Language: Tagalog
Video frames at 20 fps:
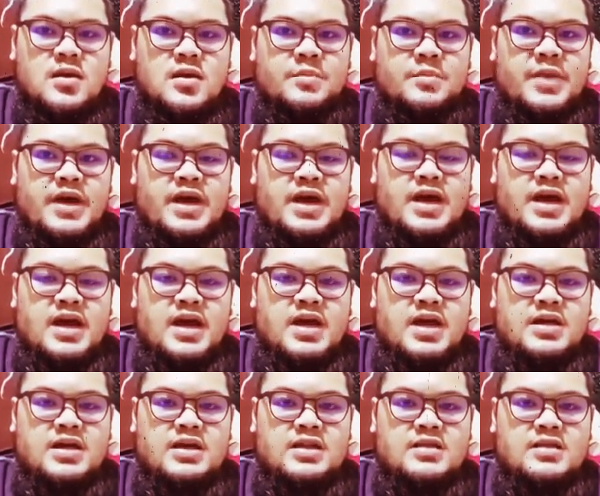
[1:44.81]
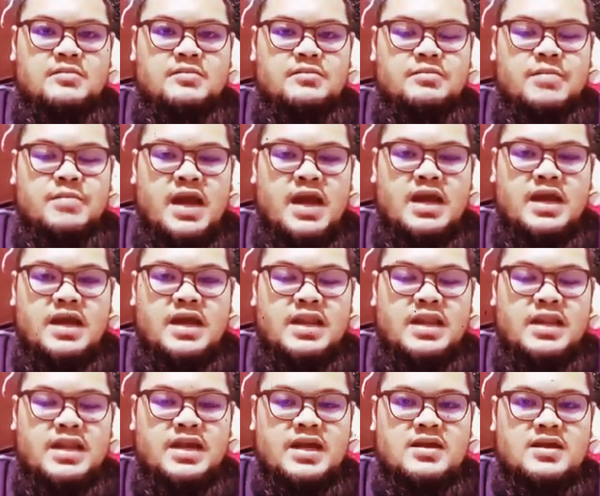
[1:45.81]

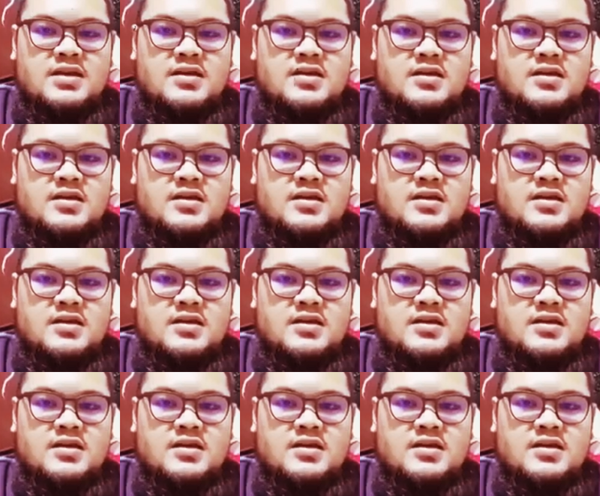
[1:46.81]
pagbagal ng